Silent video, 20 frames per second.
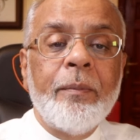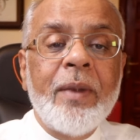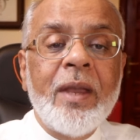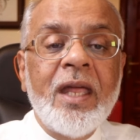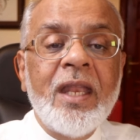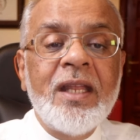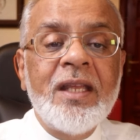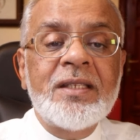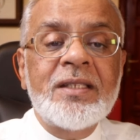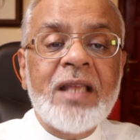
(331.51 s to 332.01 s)

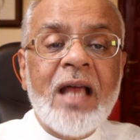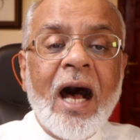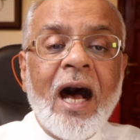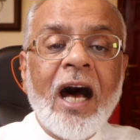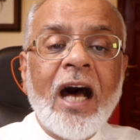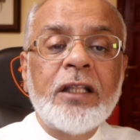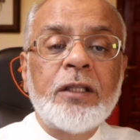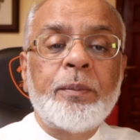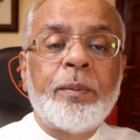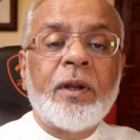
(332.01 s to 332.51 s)
मेरी
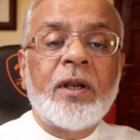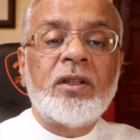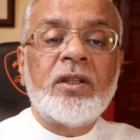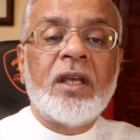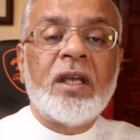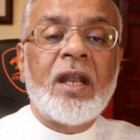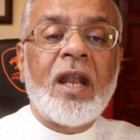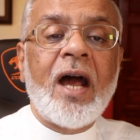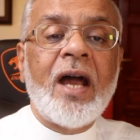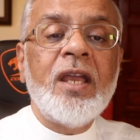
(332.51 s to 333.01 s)
ज़ात पर
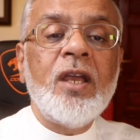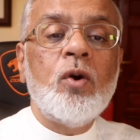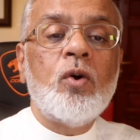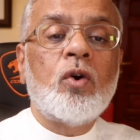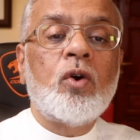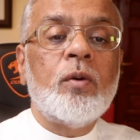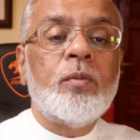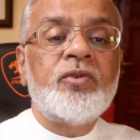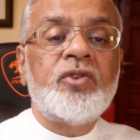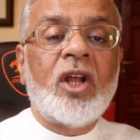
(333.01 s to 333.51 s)
तेरा ही
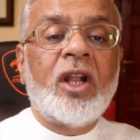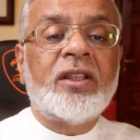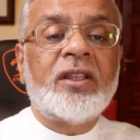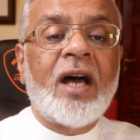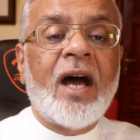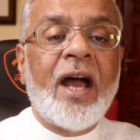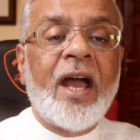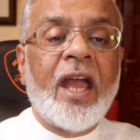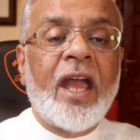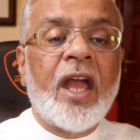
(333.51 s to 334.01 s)
हुक्म
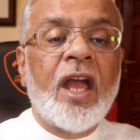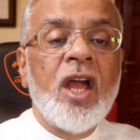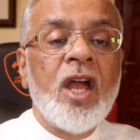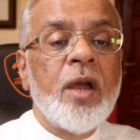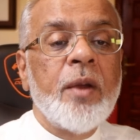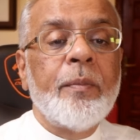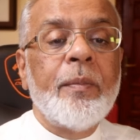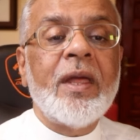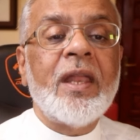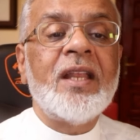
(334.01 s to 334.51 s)
चलता है
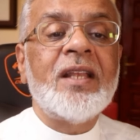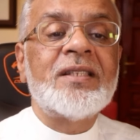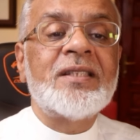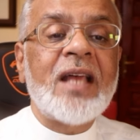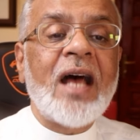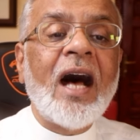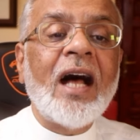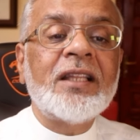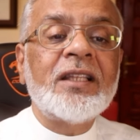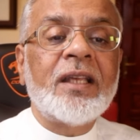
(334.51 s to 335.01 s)
मेरी
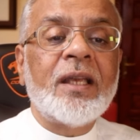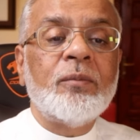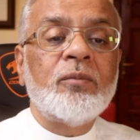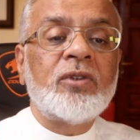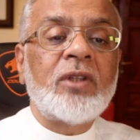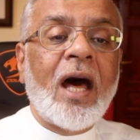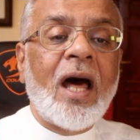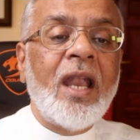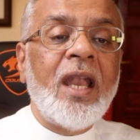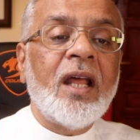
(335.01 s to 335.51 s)
ज़ात के
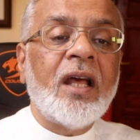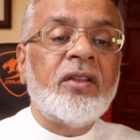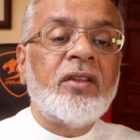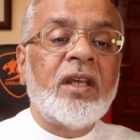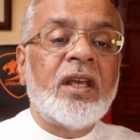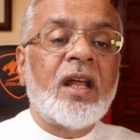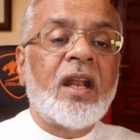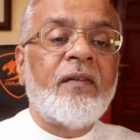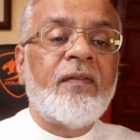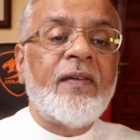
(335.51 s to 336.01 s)
मुतालिक
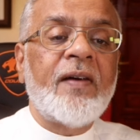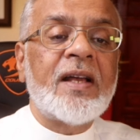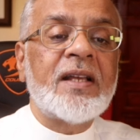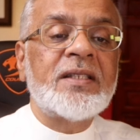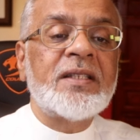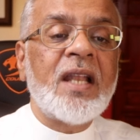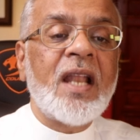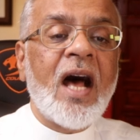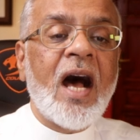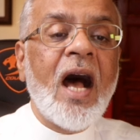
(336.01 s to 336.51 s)
तेरा
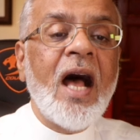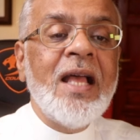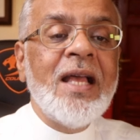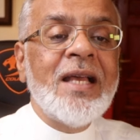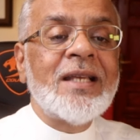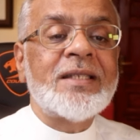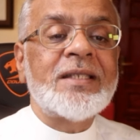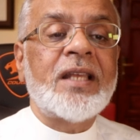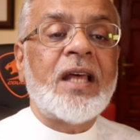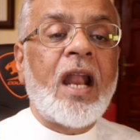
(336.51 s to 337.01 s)
फ़ैसला
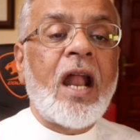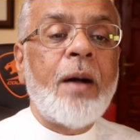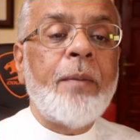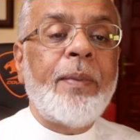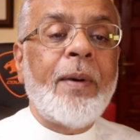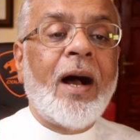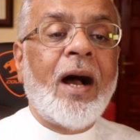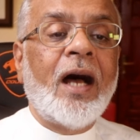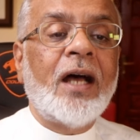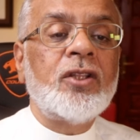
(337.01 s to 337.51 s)

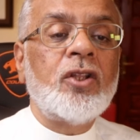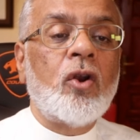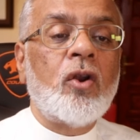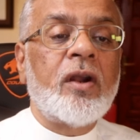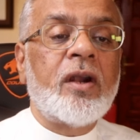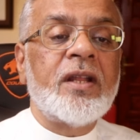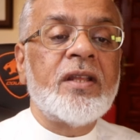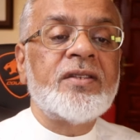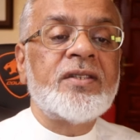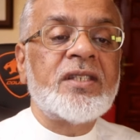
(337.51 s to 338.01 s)
सरापा अदल
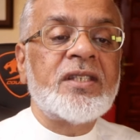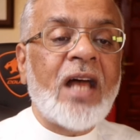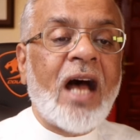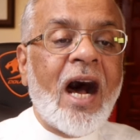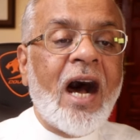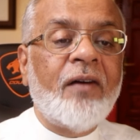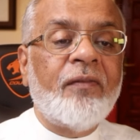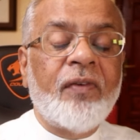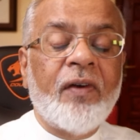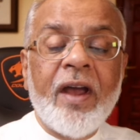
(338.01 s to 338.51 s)
और
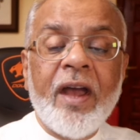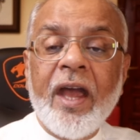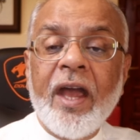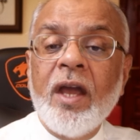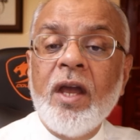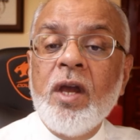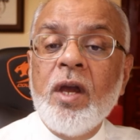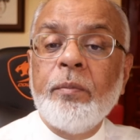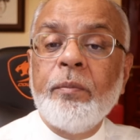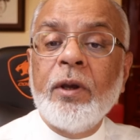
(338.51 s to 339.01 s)
इंसाफ है
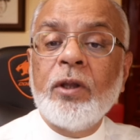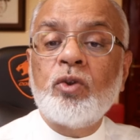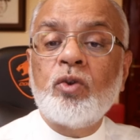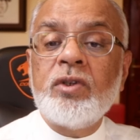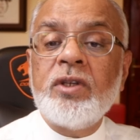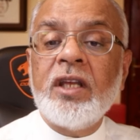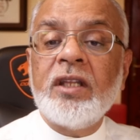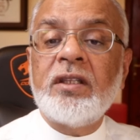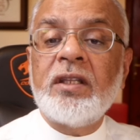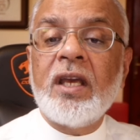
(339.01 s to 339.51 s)
मैं
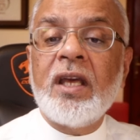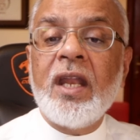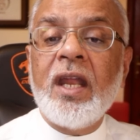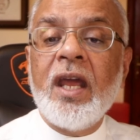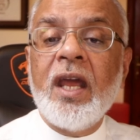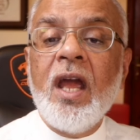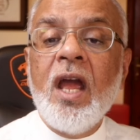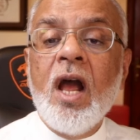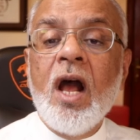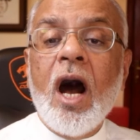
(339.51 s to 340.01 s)
तुझे
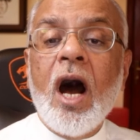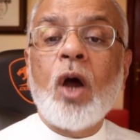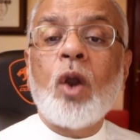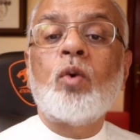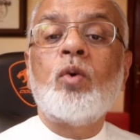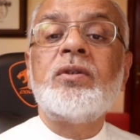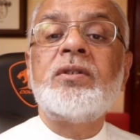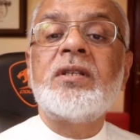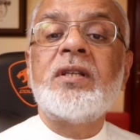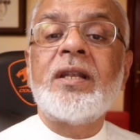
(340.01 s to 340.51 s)
तेरे हर
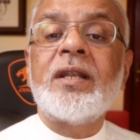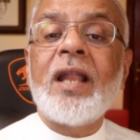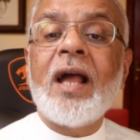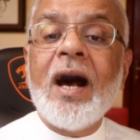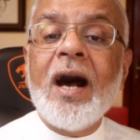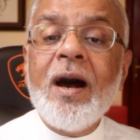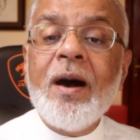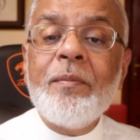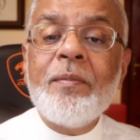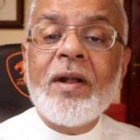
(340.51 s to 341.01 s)
उस
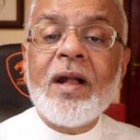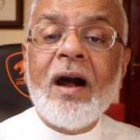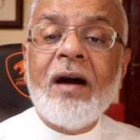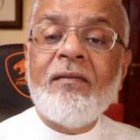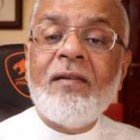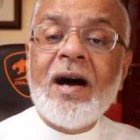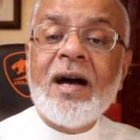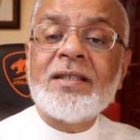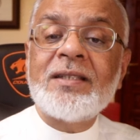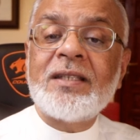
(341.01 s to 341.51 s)
नाम का
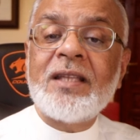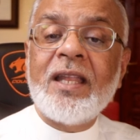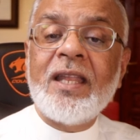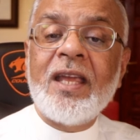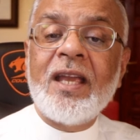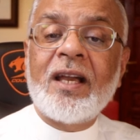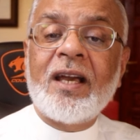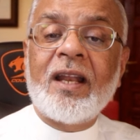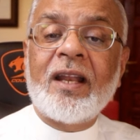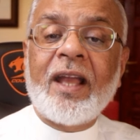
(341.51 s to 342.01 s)
वास्ता
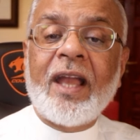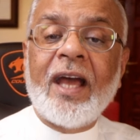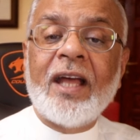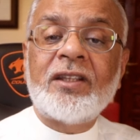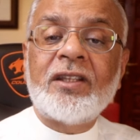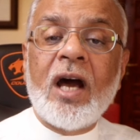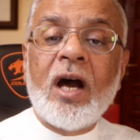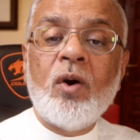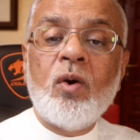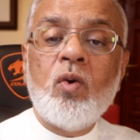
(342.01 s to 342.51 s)
देकर
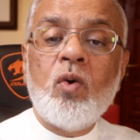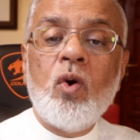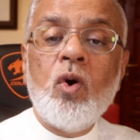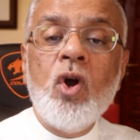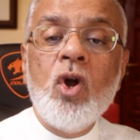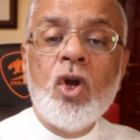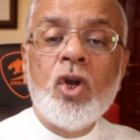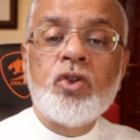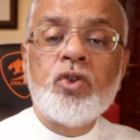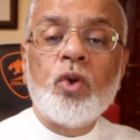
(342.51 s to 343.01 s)
कहता हूं
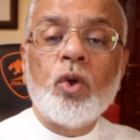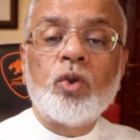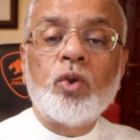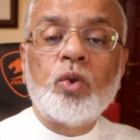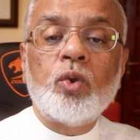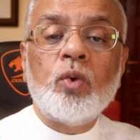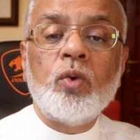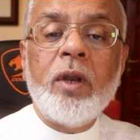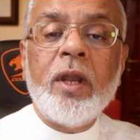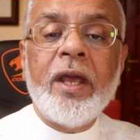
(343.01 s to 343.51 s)
जो
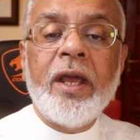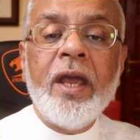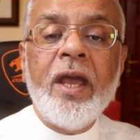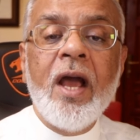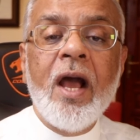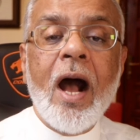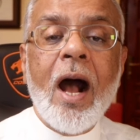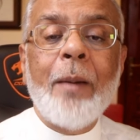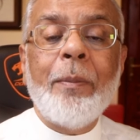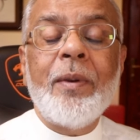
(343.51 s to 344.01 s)
तूने
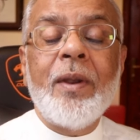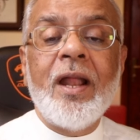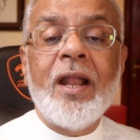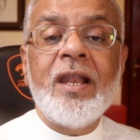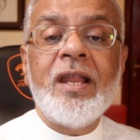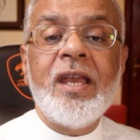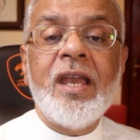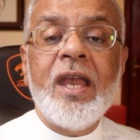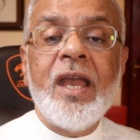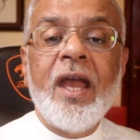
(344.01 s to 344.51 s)
अपने
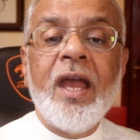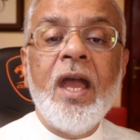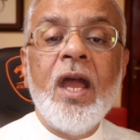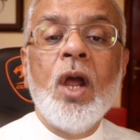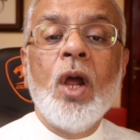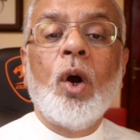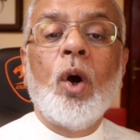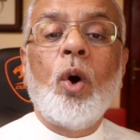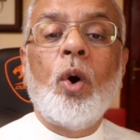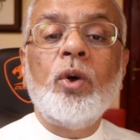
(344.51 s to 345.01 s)
लिए
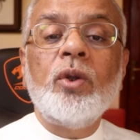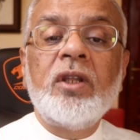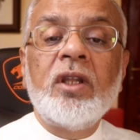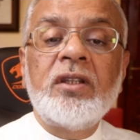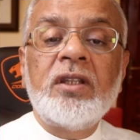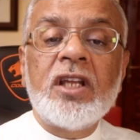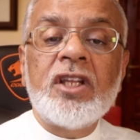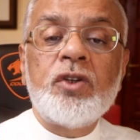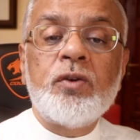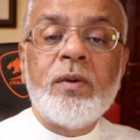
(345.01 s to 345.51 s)
खुद
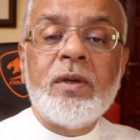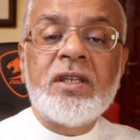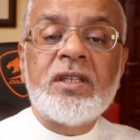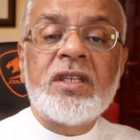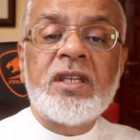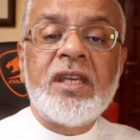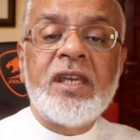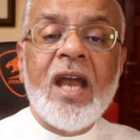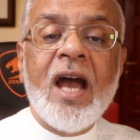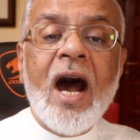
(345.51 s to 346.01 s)

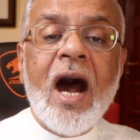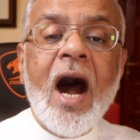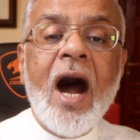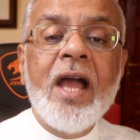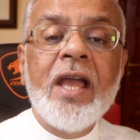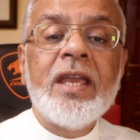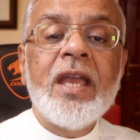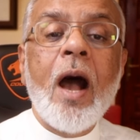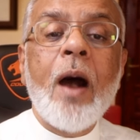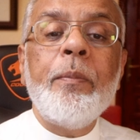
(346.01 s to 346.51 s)
तजवीज़ किया
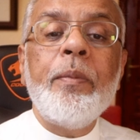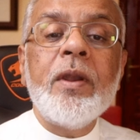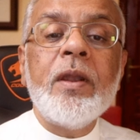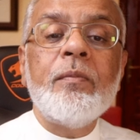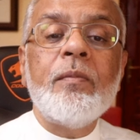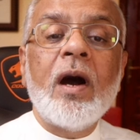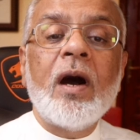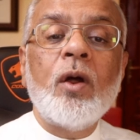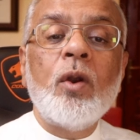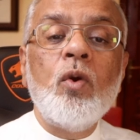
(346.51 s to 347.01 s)
या अपनी
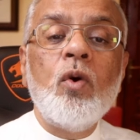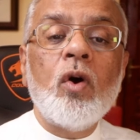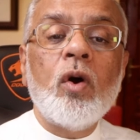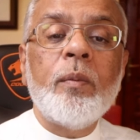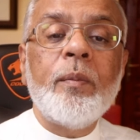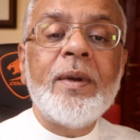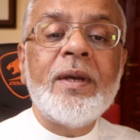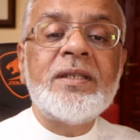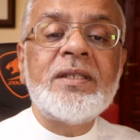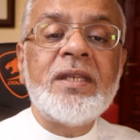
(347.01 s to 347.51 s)

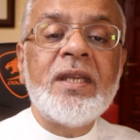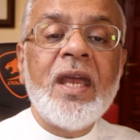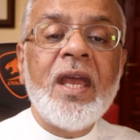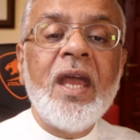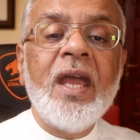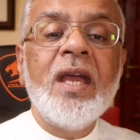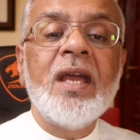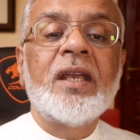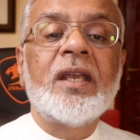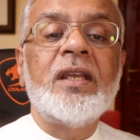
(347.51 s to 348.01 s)
मखलूक में से
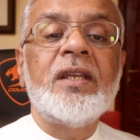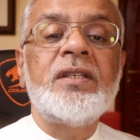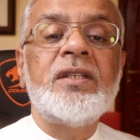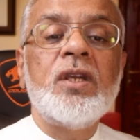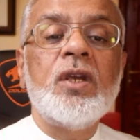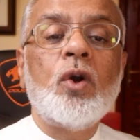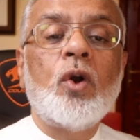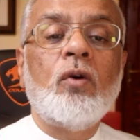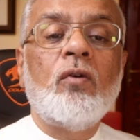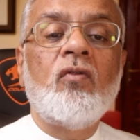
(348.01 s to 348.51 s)

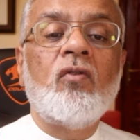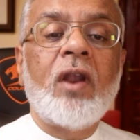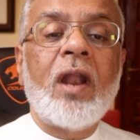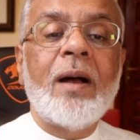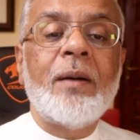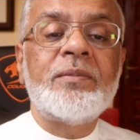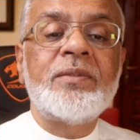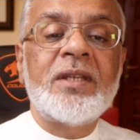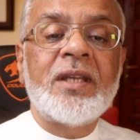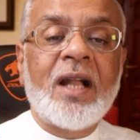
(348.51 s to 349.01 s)
किसी को वो
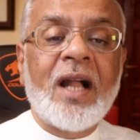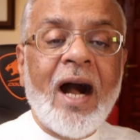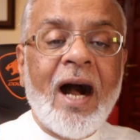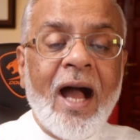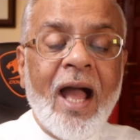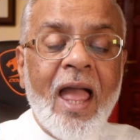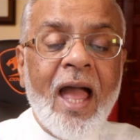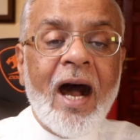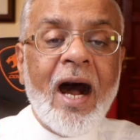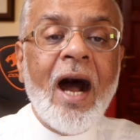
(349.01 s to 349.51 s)
नाम
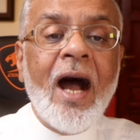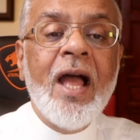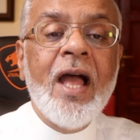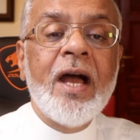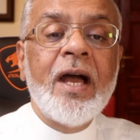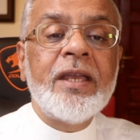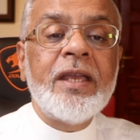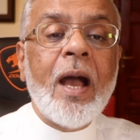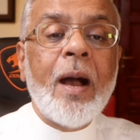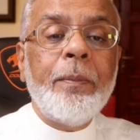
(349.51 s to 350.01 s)
सिखाया
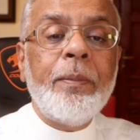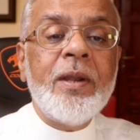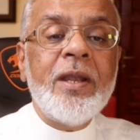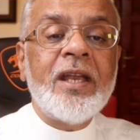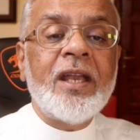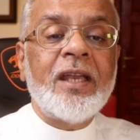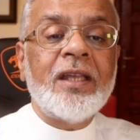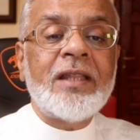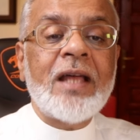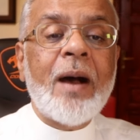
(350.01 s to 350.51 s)
या
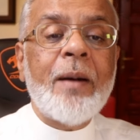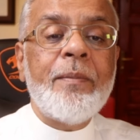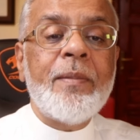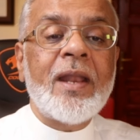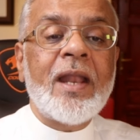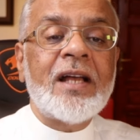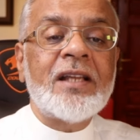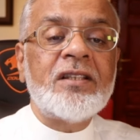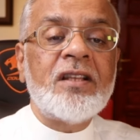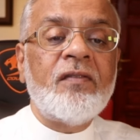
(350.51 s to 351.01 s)
अपनी किताब में
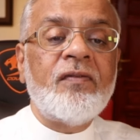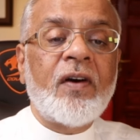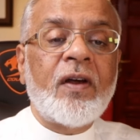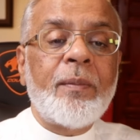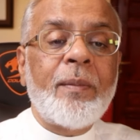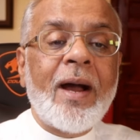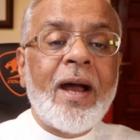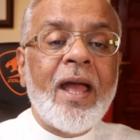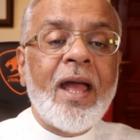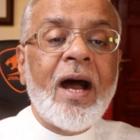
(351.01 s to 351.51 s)
नाजिल
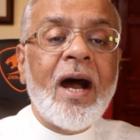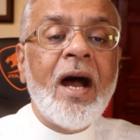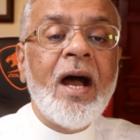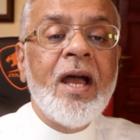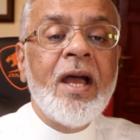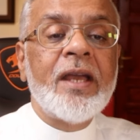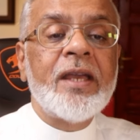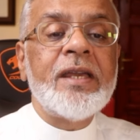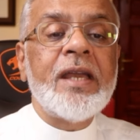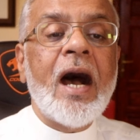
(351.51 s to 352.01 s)
फरमाया
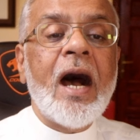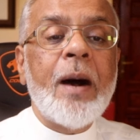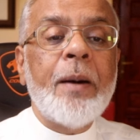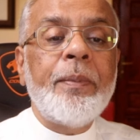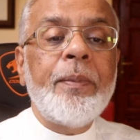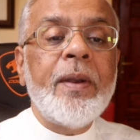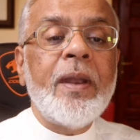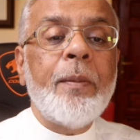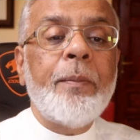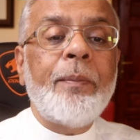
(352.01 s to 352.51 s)
या
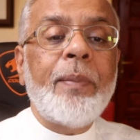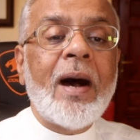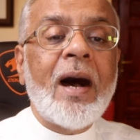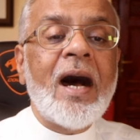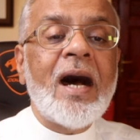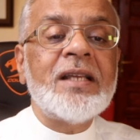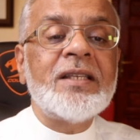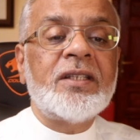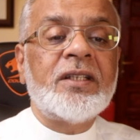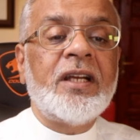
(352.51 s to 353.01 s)
अपने
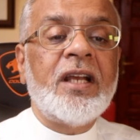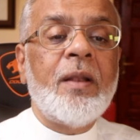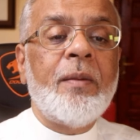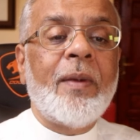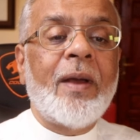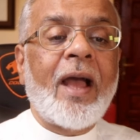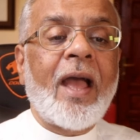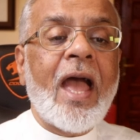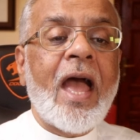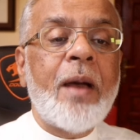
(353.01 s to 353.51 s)
पास
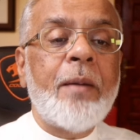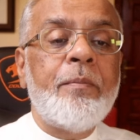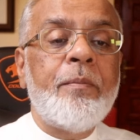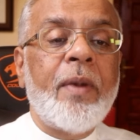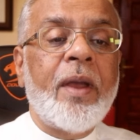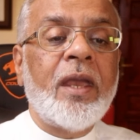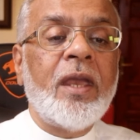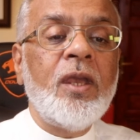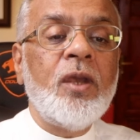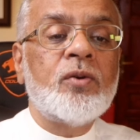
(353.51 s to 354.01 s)
इल्म गैब
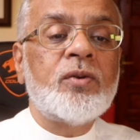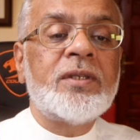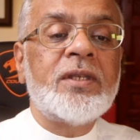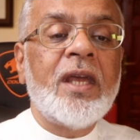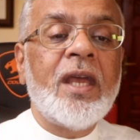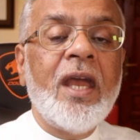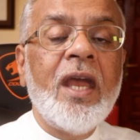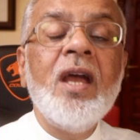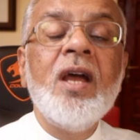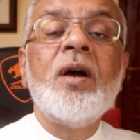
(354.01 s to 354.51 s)
में ही
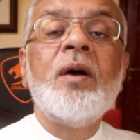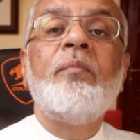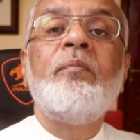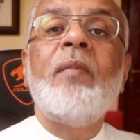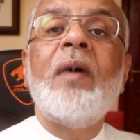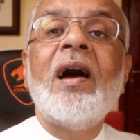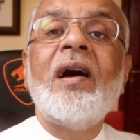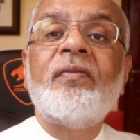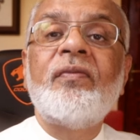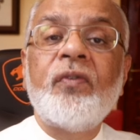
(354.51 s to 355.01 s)
उसे
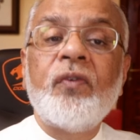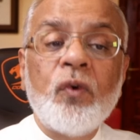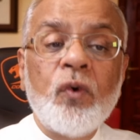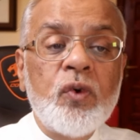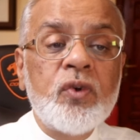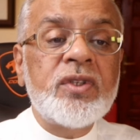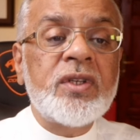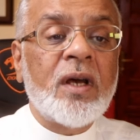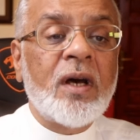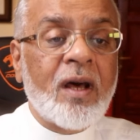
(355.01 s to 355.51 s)

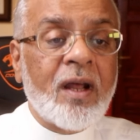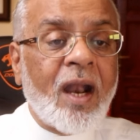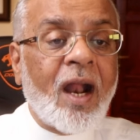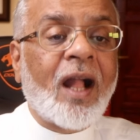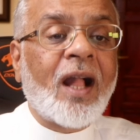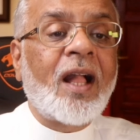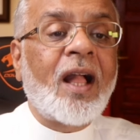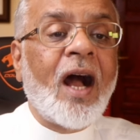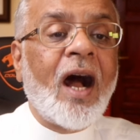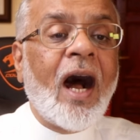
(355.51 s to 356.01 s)
महफूज
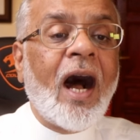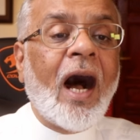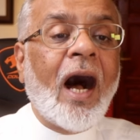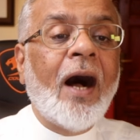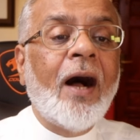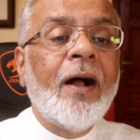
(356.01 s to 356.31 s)
रखा